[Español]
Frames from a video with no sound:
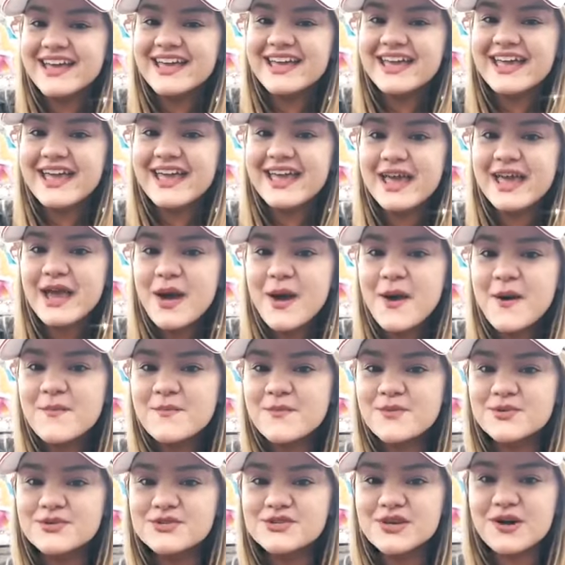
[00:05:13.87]
y
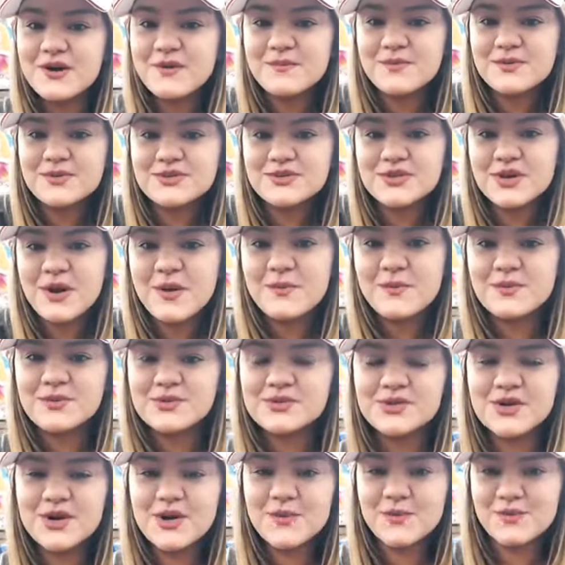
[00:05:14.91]
mucho, mucho,
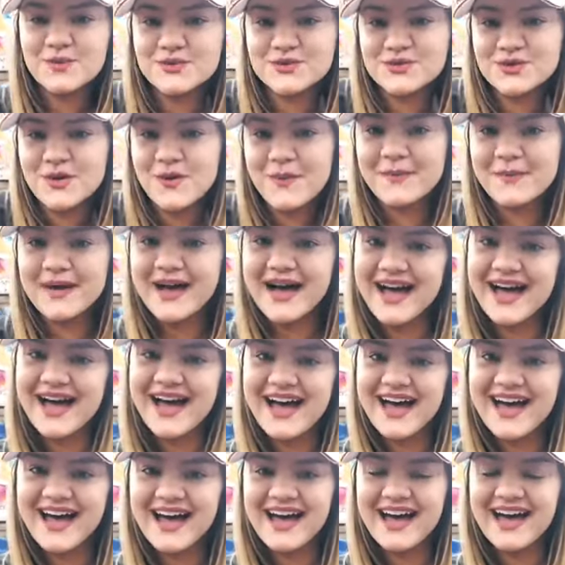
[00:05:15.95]
mucho, mucho
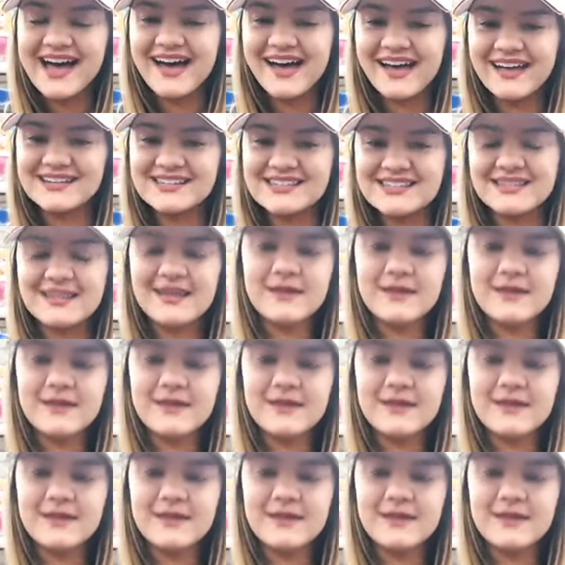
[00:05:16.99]
más.